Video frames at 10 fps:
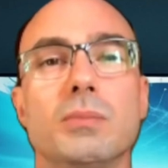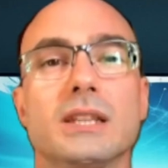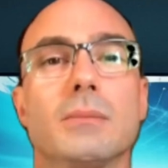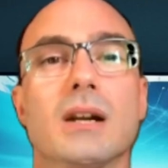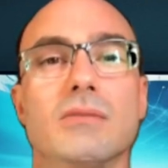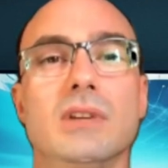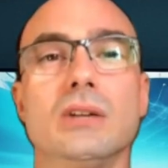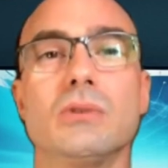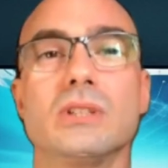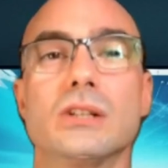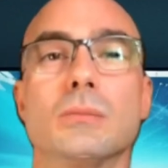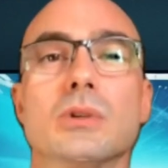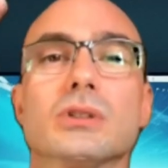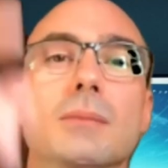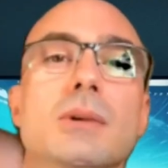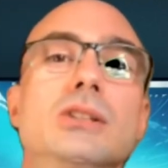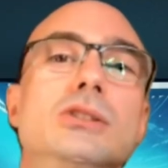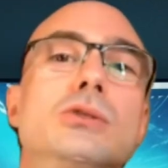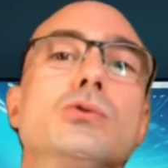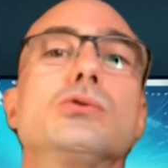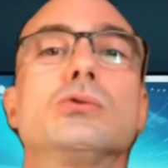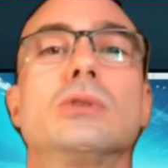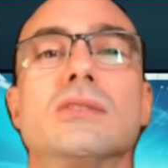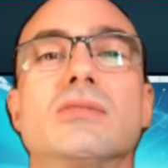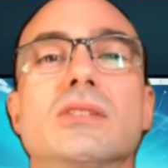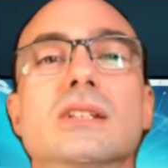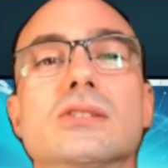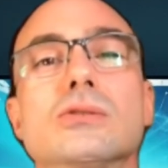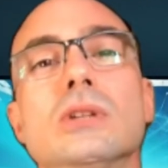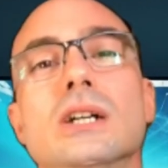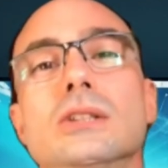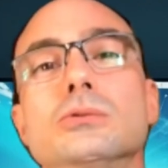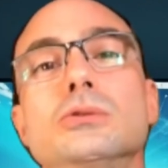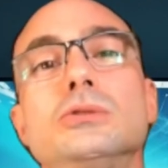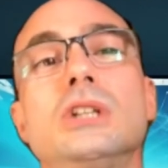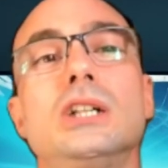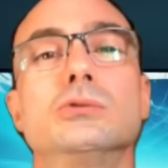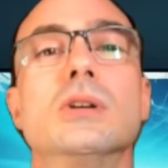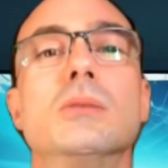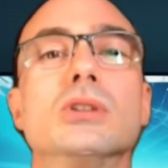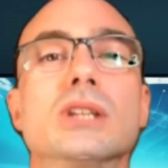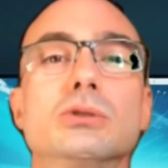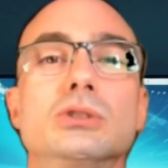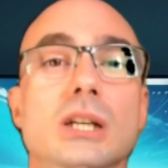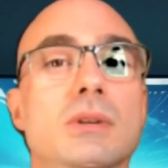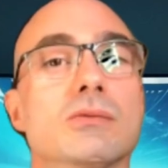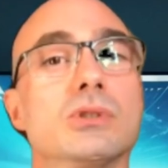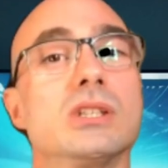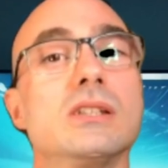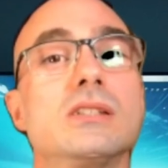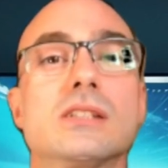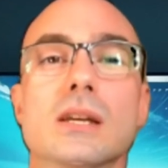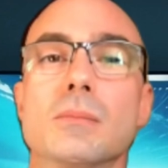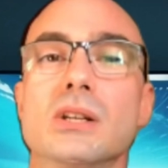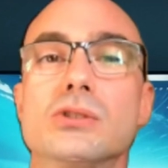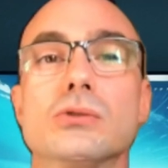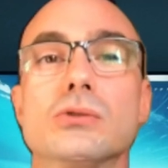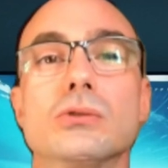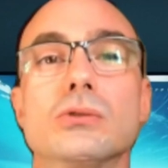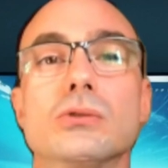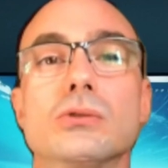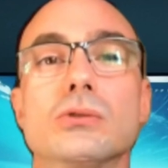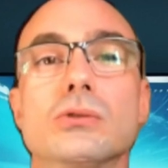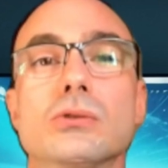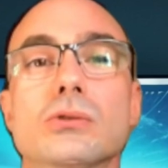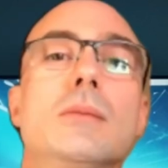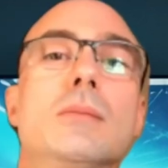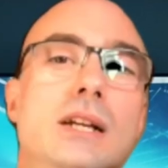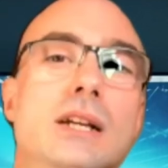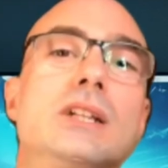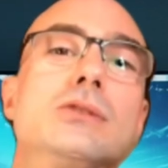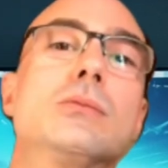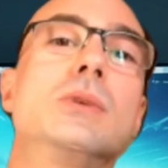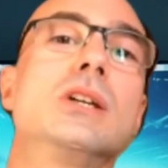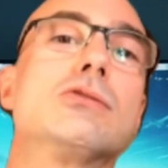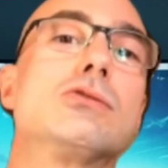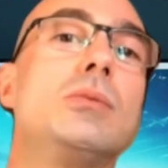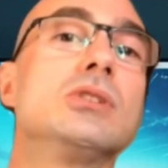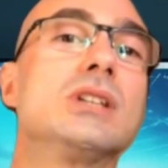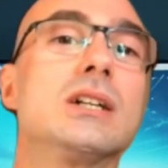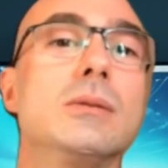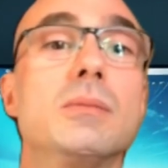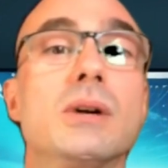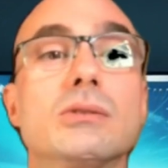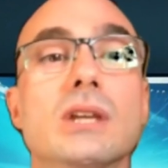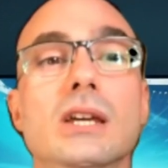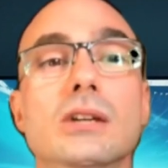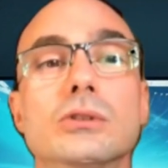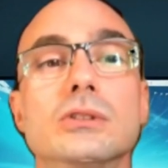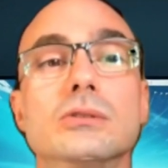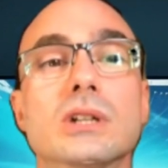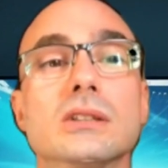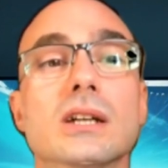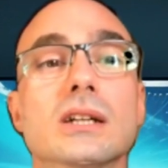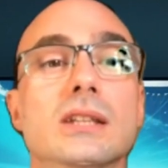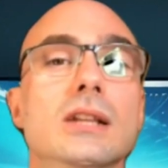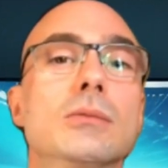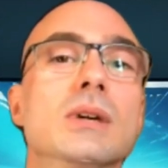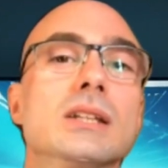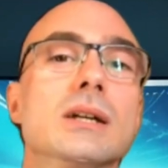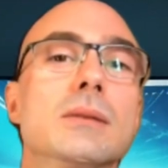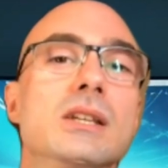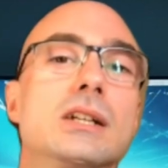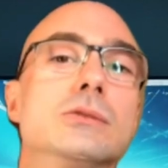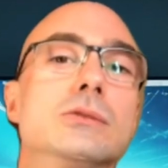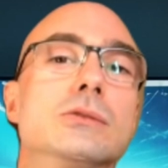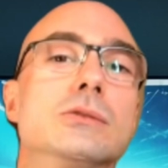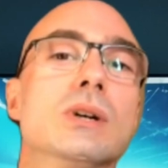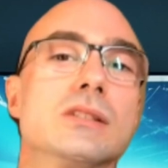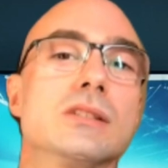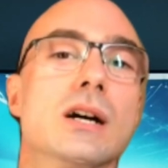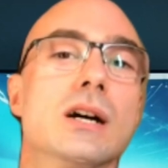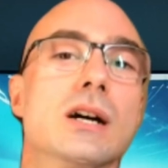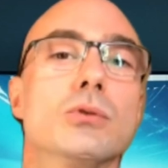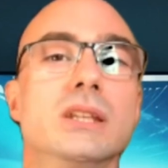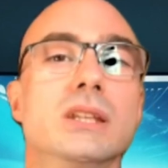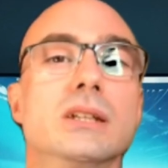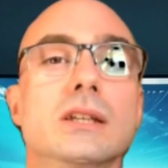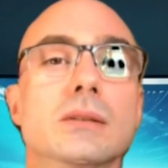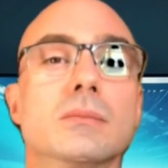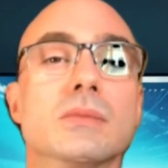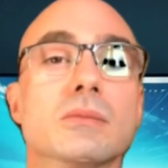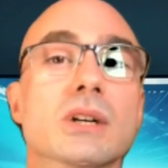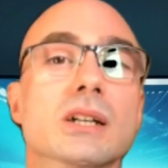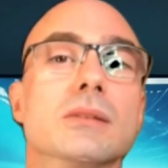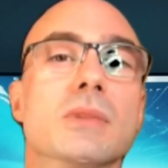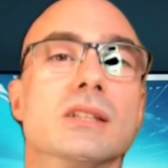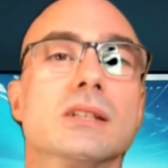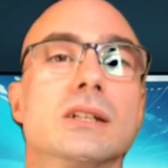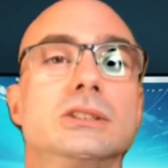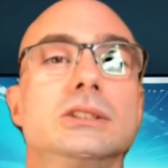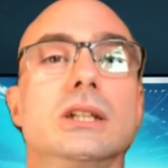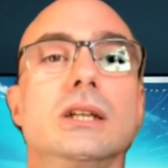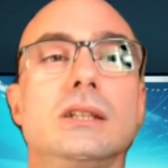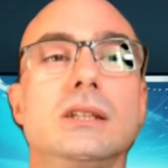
patamar, venha conhecer o meu trabalho de consultoria fitness online, onde eu te ajudo a botar o shape que você sempre sonhou. Para entrar em contato comigo, é só apontar a câmera para o QR Code no canto da tela ou mandar mensagem no WhatsApp, copia e manda mensagem